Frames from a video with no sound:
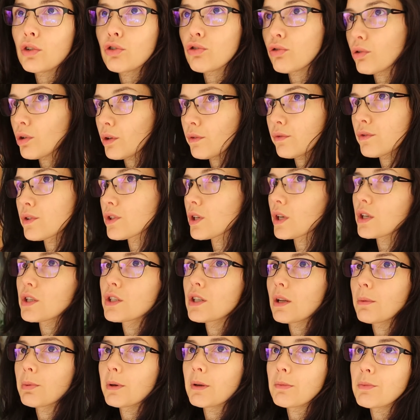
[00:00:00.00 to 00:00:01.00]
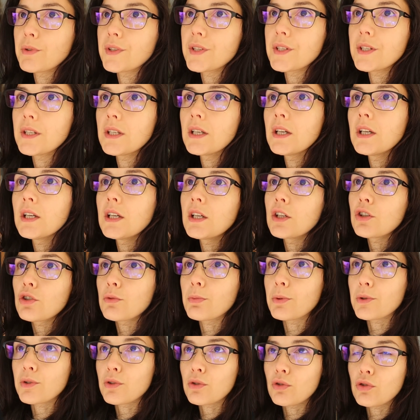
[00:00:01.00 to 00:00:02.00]
je réviserai cet après-midi.
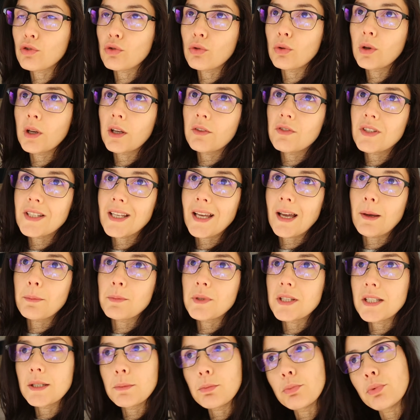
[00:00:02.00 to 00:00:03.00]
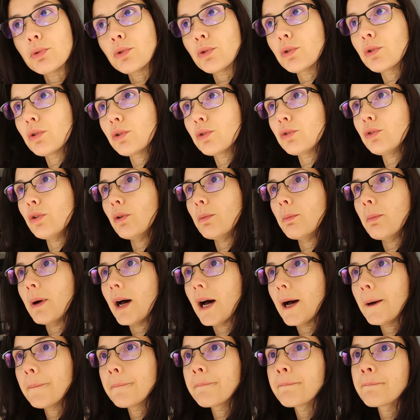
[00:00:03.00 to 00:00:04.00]
Je pense que je réviserai un petit peu
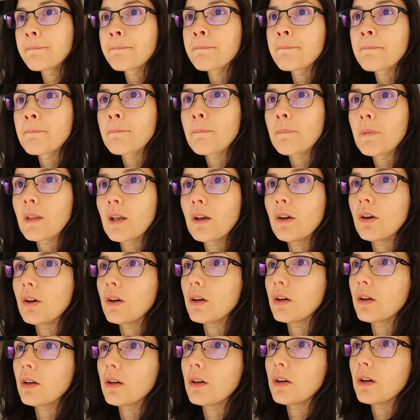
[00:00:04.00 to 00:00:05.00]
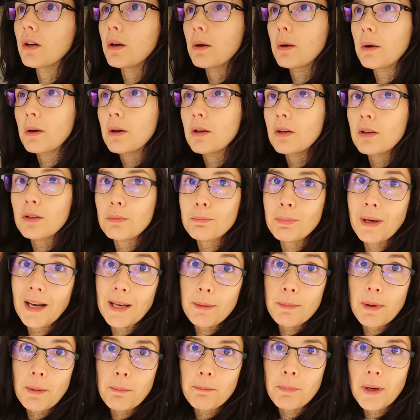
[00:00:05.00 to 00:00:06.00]
demain. pas
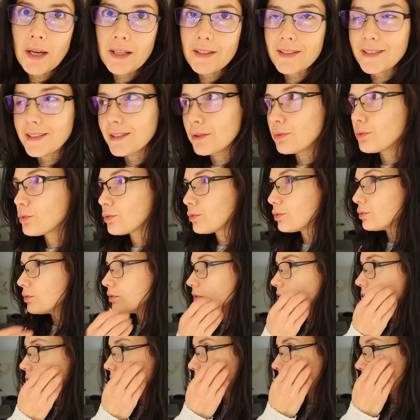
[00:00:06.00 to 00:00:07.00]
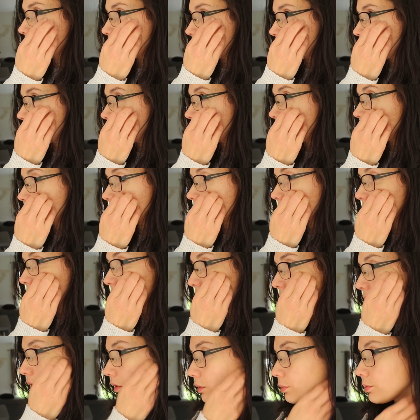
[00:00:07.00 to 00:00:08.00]
les mêmes parties du coup et,
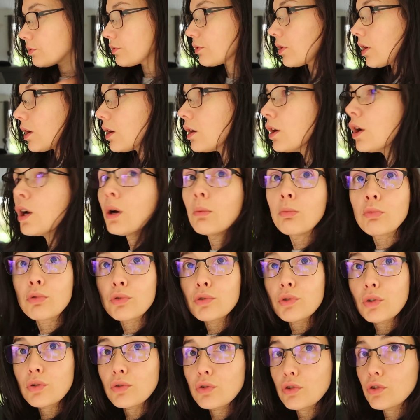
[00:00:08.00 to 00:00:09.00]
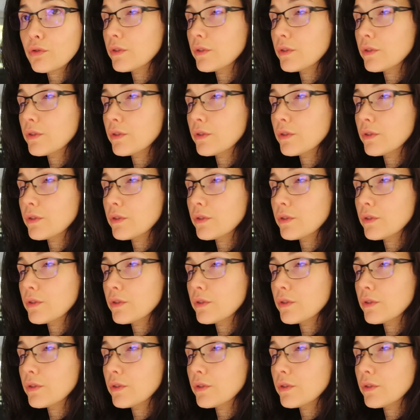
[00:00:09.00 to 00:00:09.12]
puis voilà bon sur ce